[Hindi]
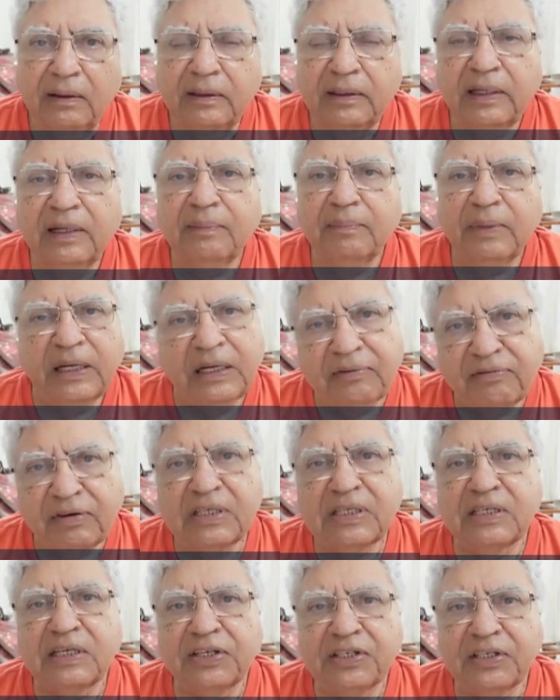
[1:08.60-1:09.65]
यह
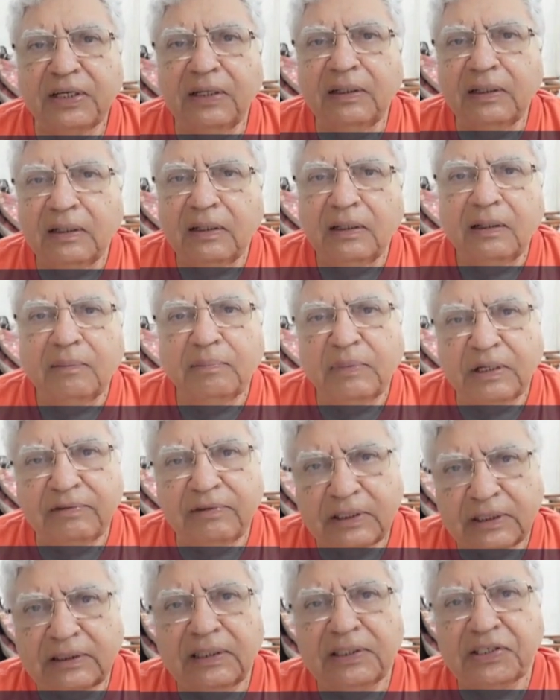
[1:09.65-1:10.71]
मैनिफेस्टेशन
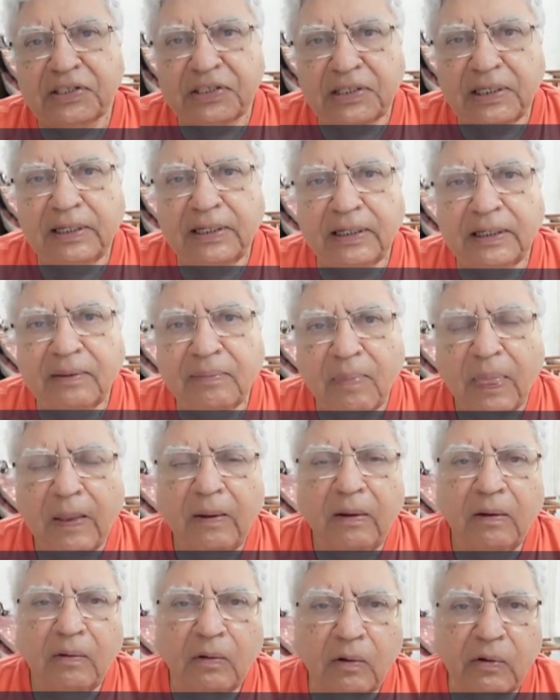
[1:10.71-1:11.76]
परिवर्तनशील है
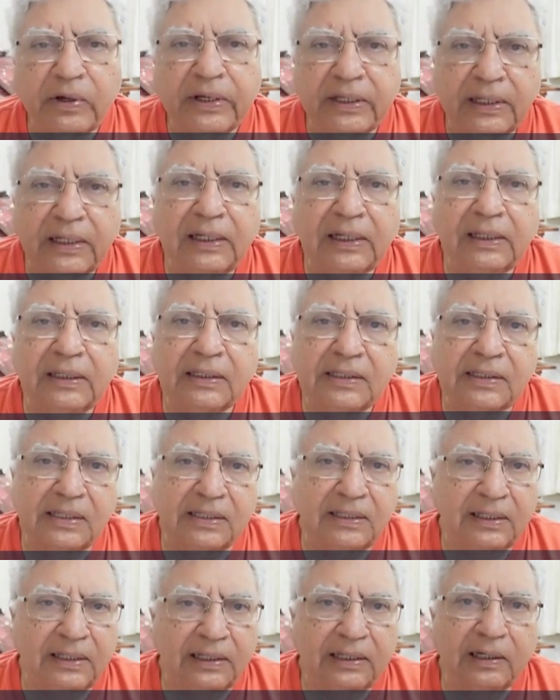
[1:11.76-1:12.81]
और यह
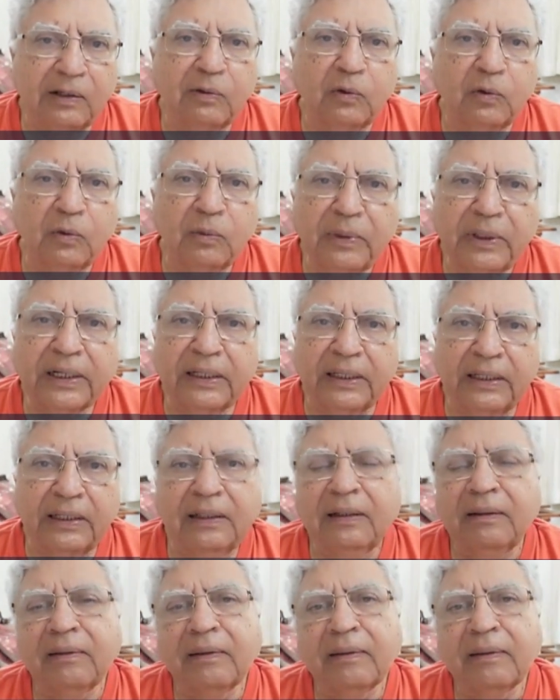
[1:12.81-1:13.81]
इसकी एक उम्र है